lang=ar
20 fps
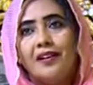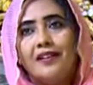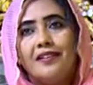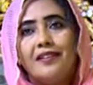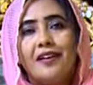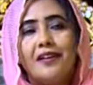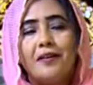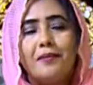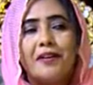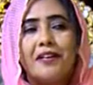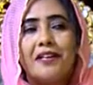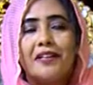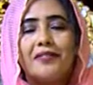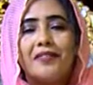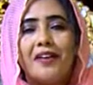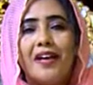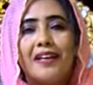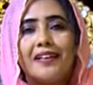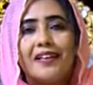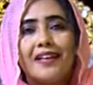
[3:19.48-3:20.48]
يعني مرات
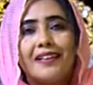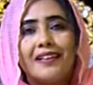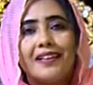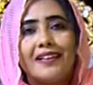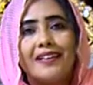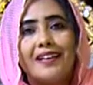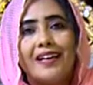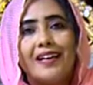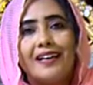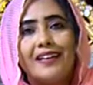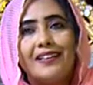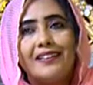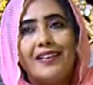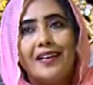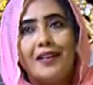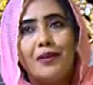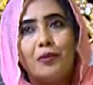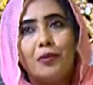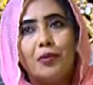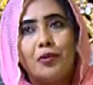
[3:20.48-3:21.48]
في حاجات كده
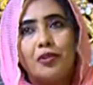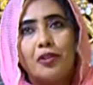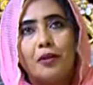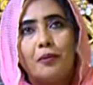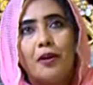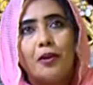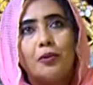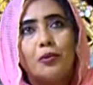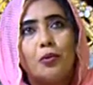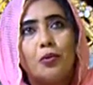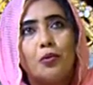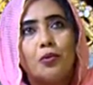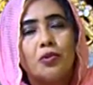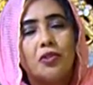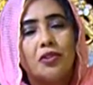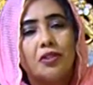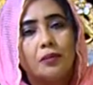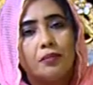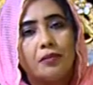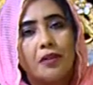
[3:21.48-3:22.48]
يعني مرتبات وقروش
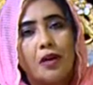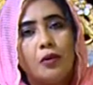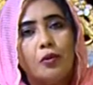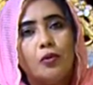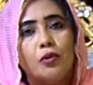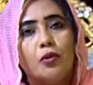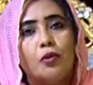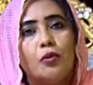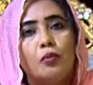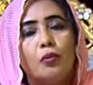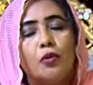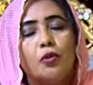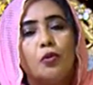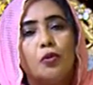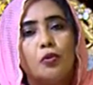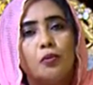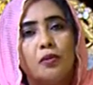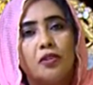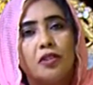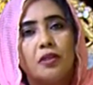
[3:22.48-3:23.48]
انت بتاخدها
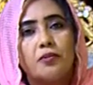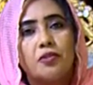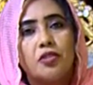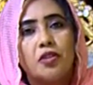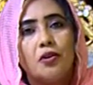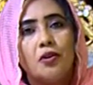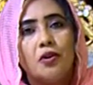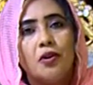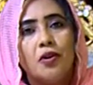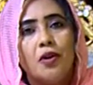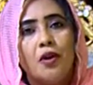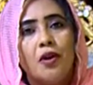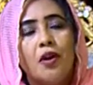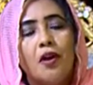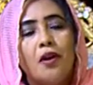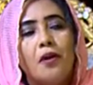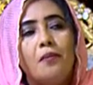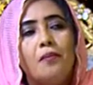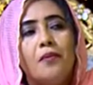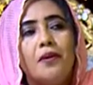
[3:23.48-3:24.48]
ومجهود بتبذله
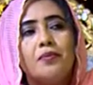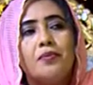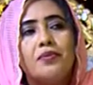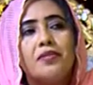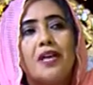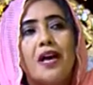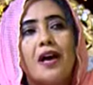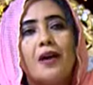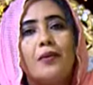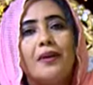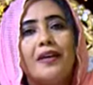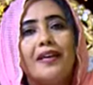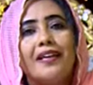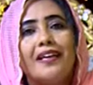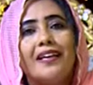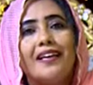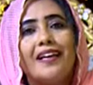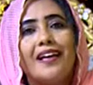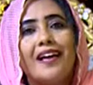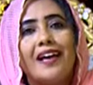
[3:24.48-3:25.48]
ما بساوي
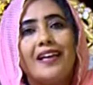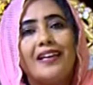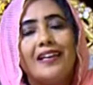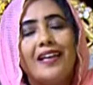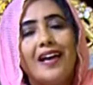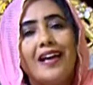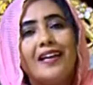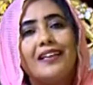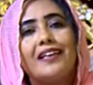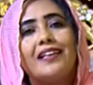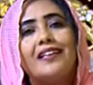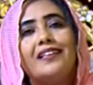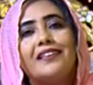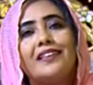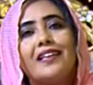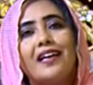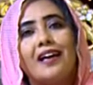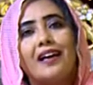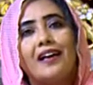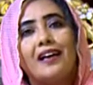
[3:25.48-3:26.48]
الحاجه اللي
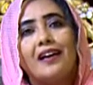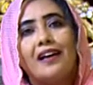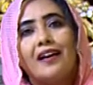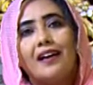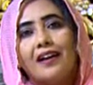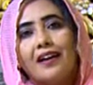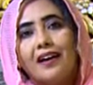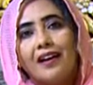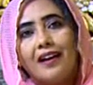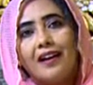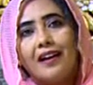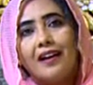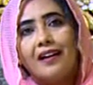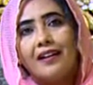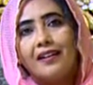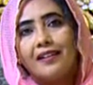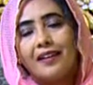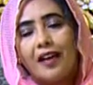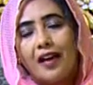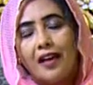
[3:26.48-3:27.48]
انت
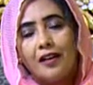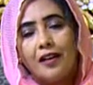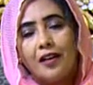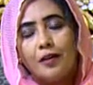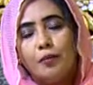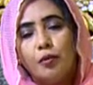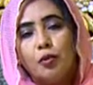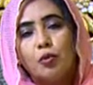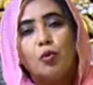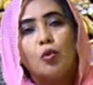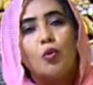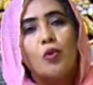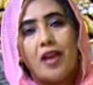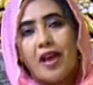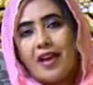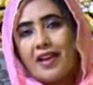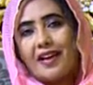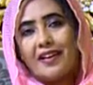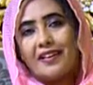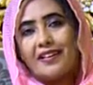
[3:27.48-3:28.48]
اللي بيدوك
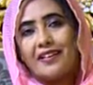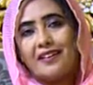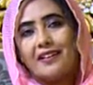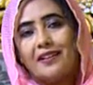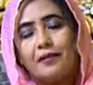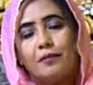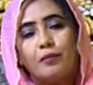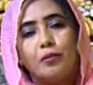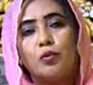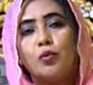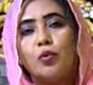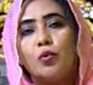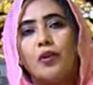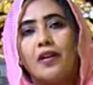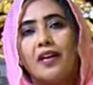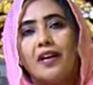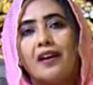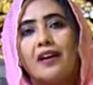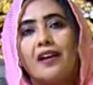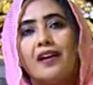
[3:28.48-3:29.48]
ليها يعني بيدوك
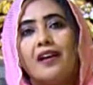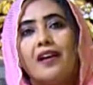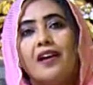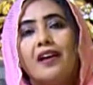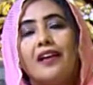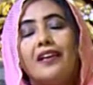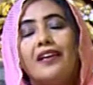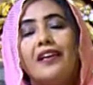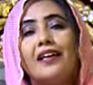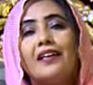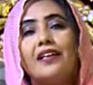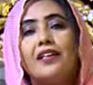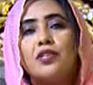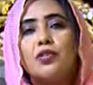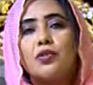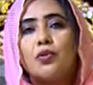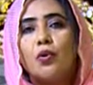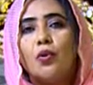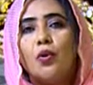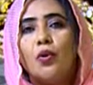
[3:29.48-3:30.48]
ليها لكن
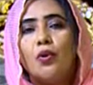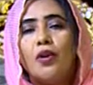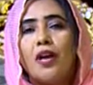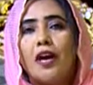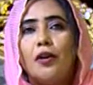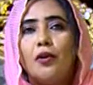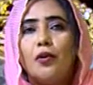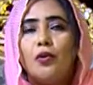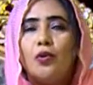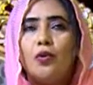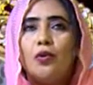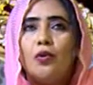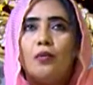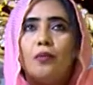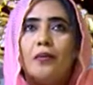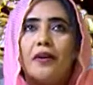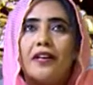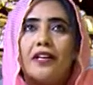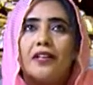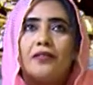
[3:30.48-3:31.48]
الشغل لانه
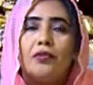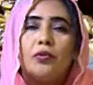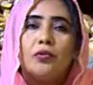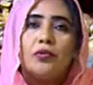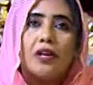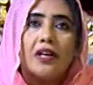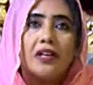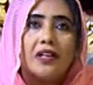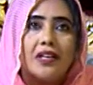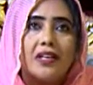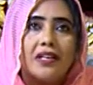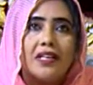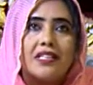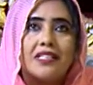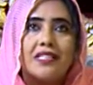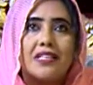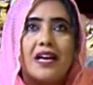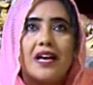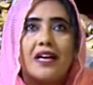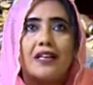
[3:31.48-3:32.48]
مرات فيه تحقيق
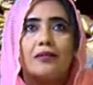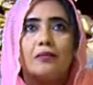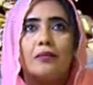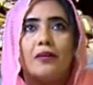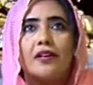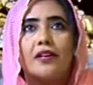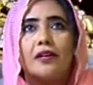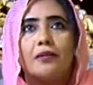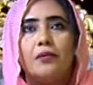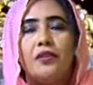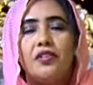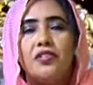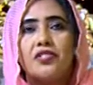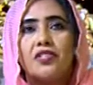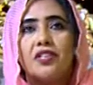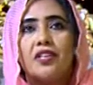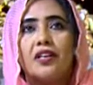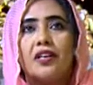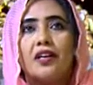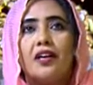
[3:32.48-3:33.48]
للذات مرات
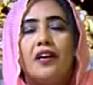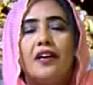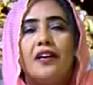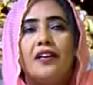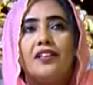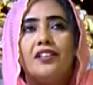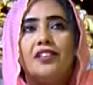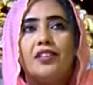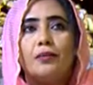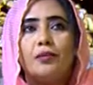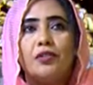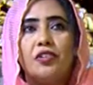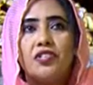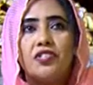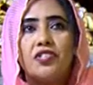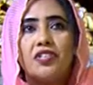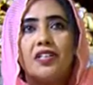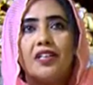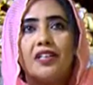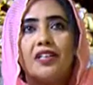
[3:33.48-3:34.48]
بحس انت
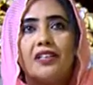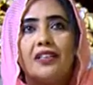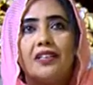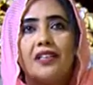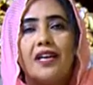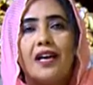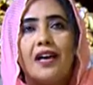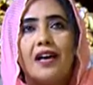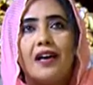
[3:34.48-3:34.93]
بتحس انك انت